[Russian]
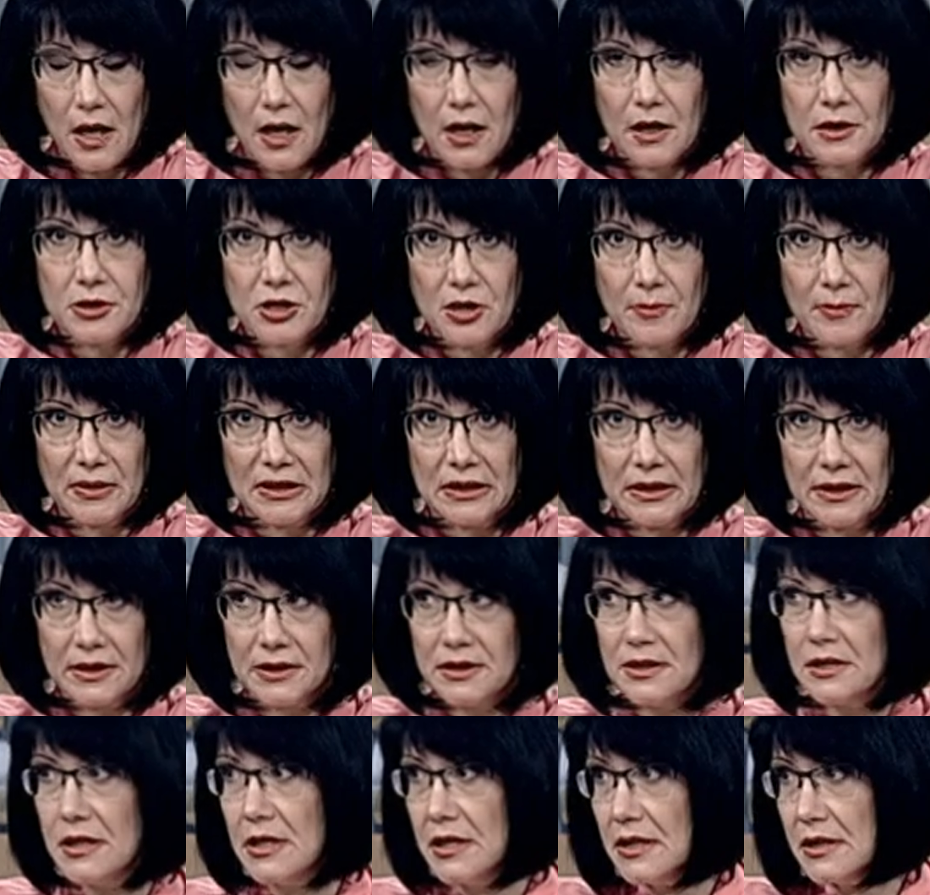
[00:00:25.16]
Чем она
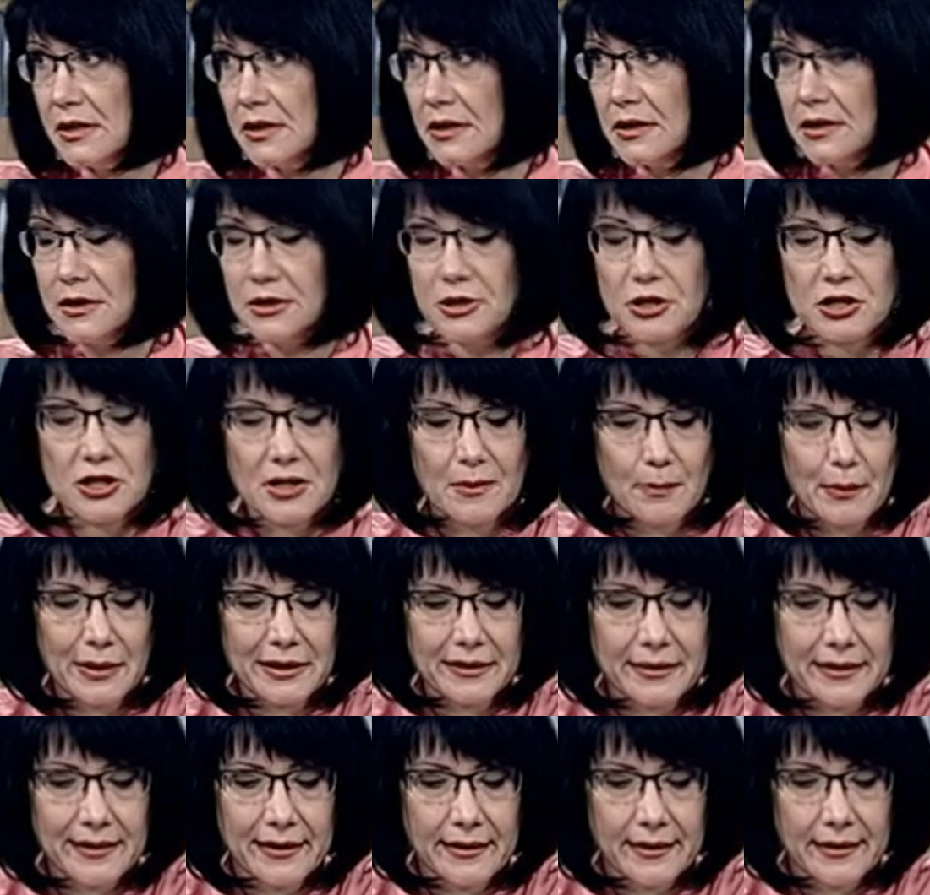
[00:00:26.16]
интересна, чем
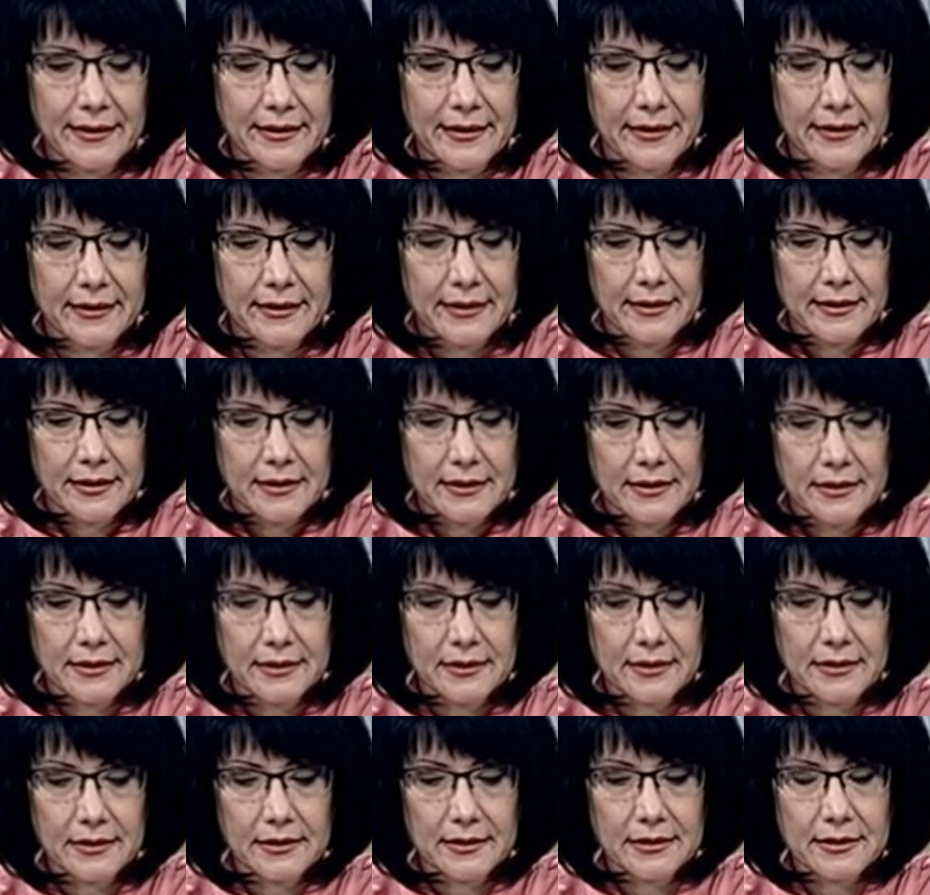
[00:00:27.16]
она
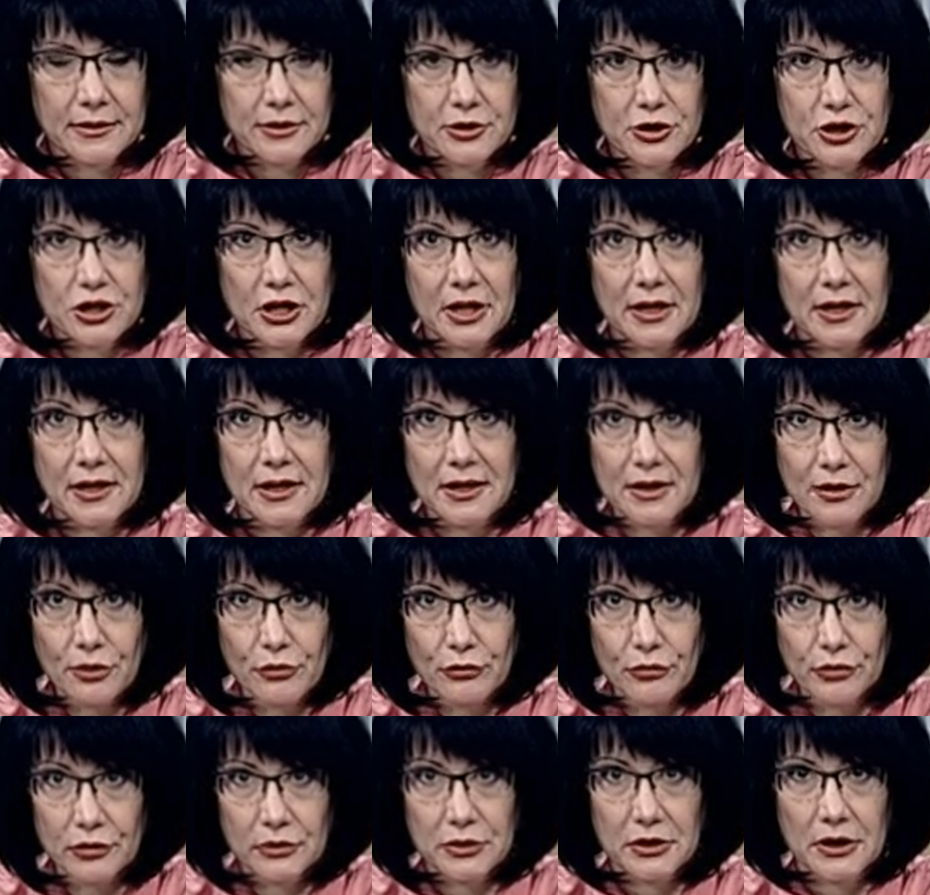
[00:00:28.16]
э,
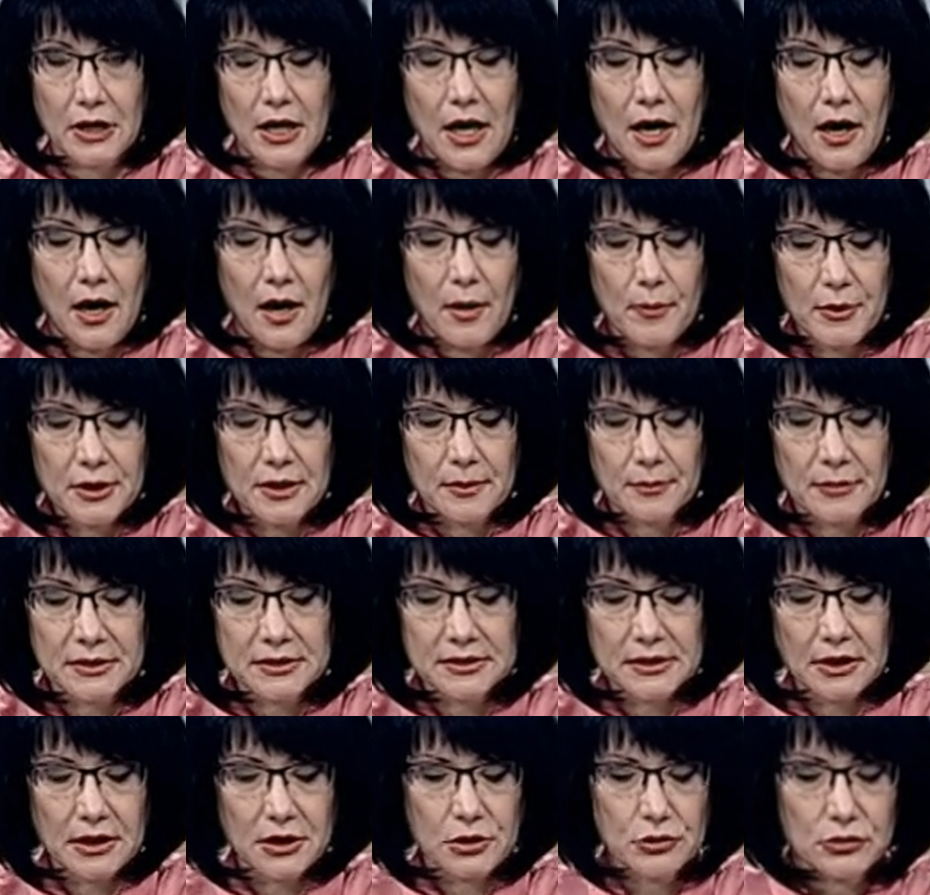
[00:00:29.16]
шокирует, об этом
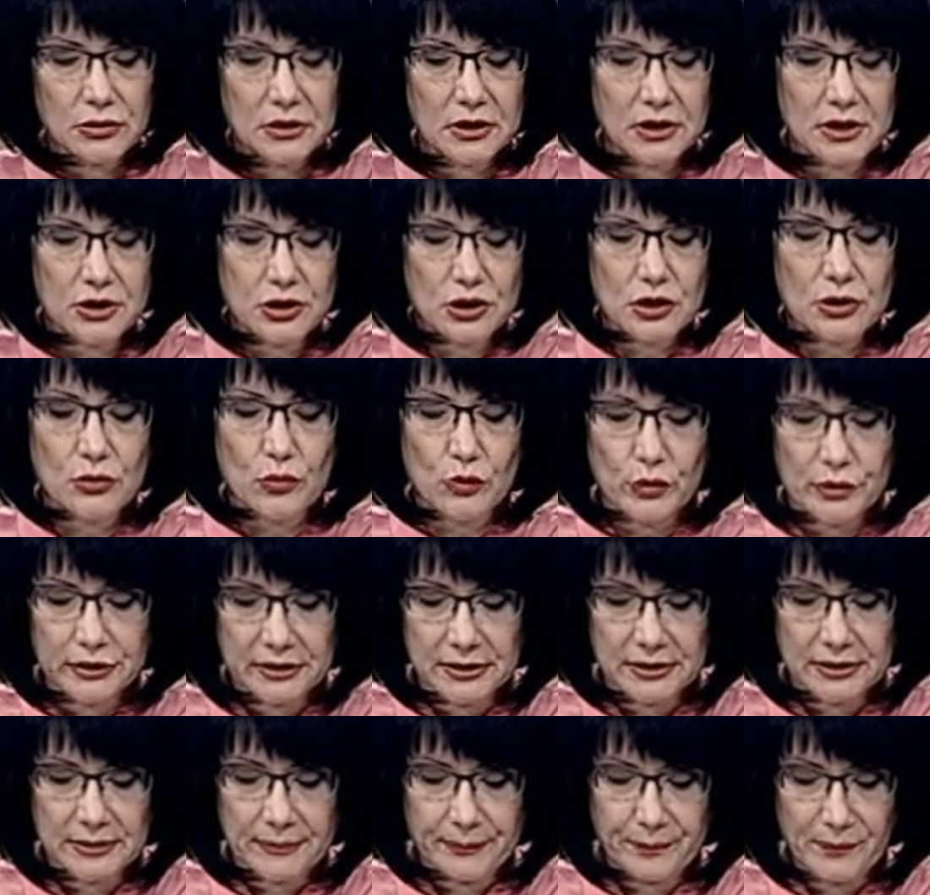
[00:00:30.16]
расскажут наши
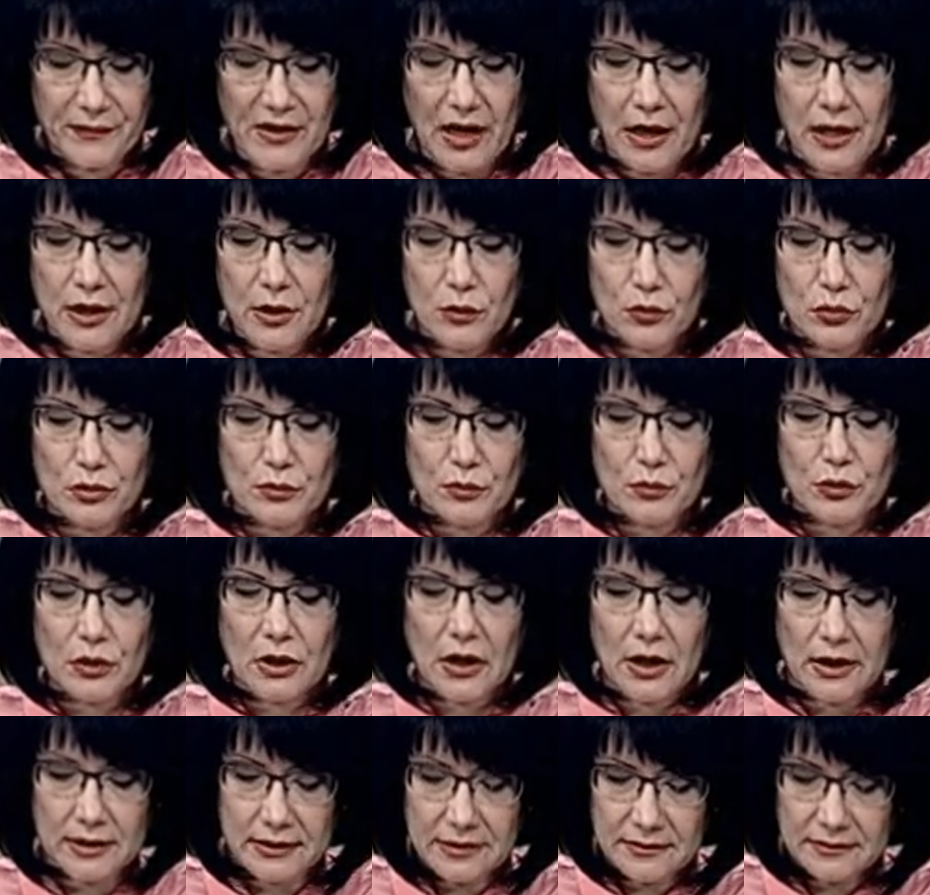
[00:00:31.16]
гости. Айгуль
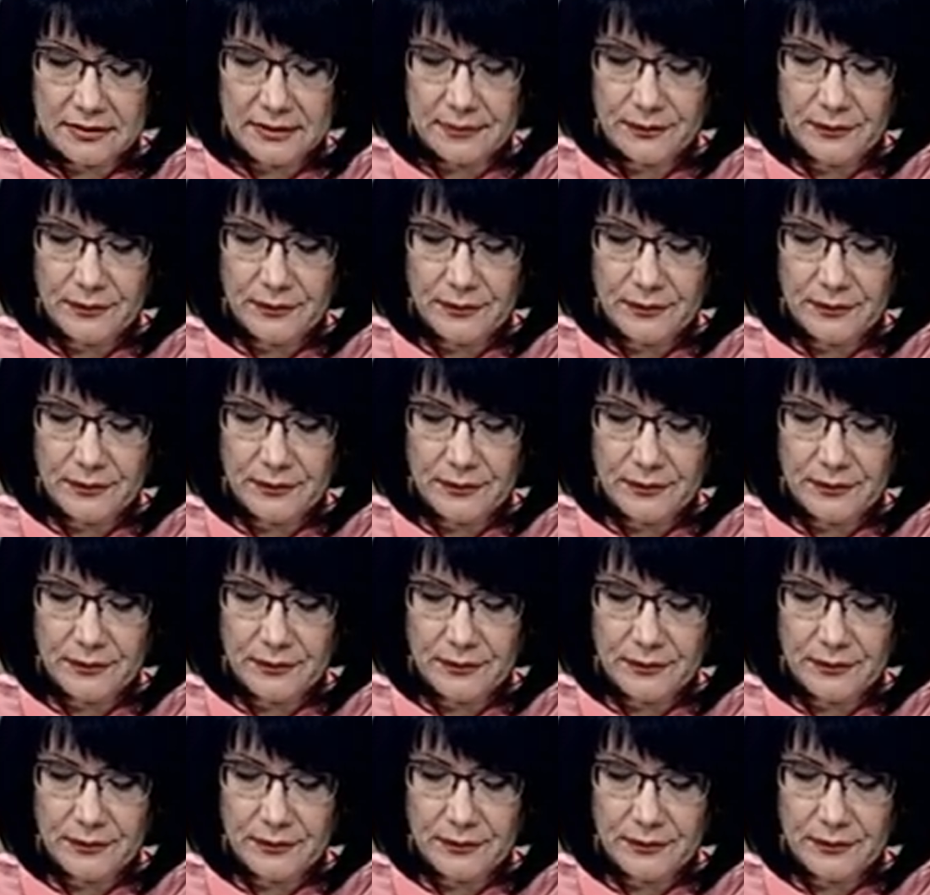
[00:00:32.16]
Муканова,